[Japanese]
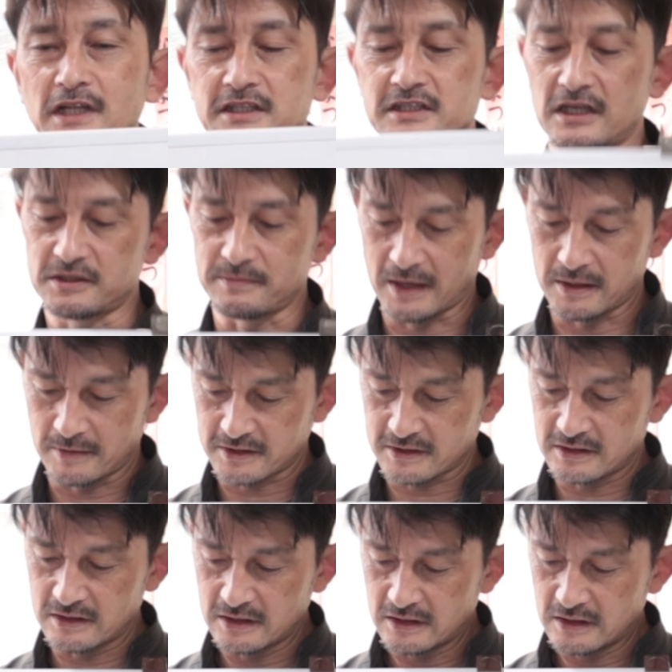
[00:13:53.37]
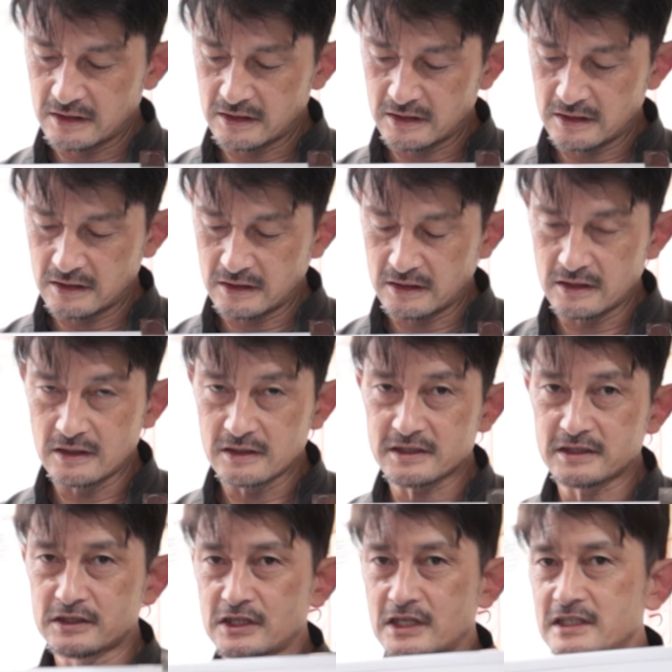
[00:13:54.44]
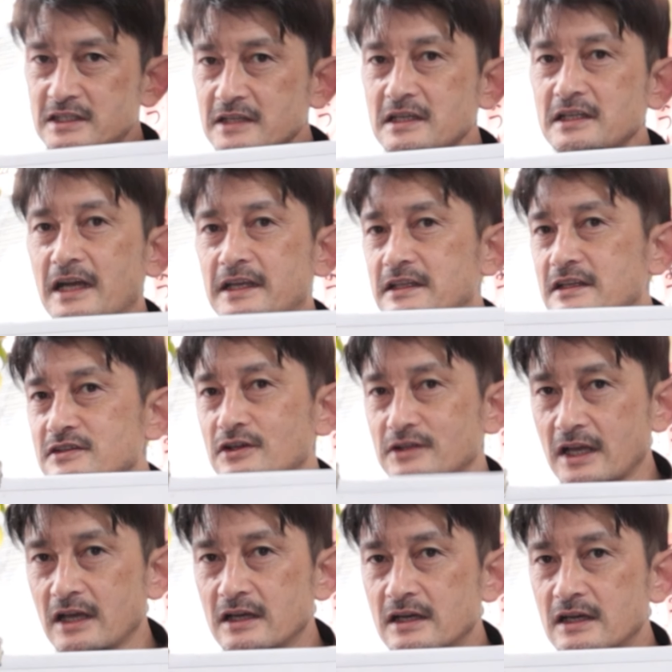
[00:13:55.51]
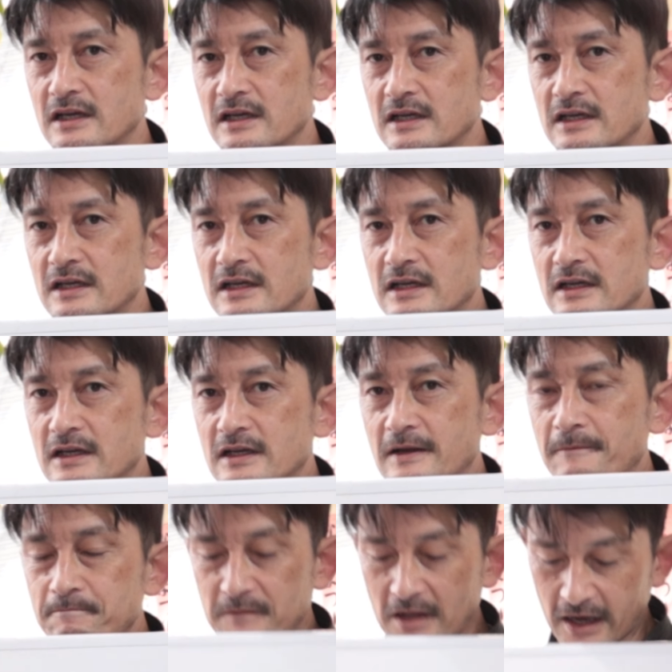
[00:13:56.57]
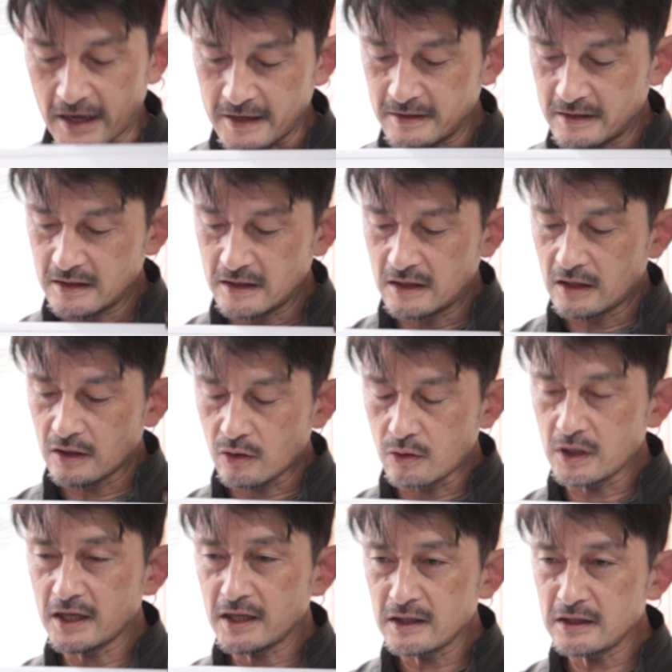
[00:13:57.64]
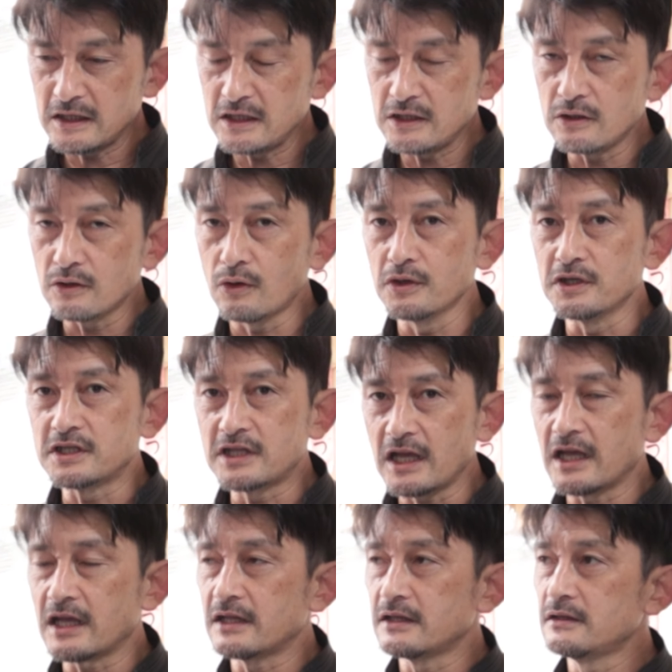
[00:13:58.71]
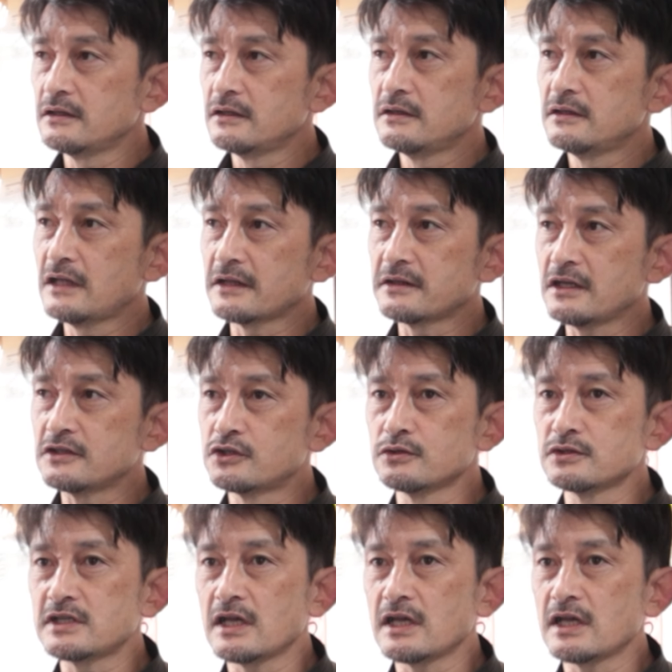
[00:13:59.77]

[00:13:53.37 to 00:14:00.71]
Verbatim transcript: なってしまいます。突き刺せないんですよね。はい。これにおいて、なんで純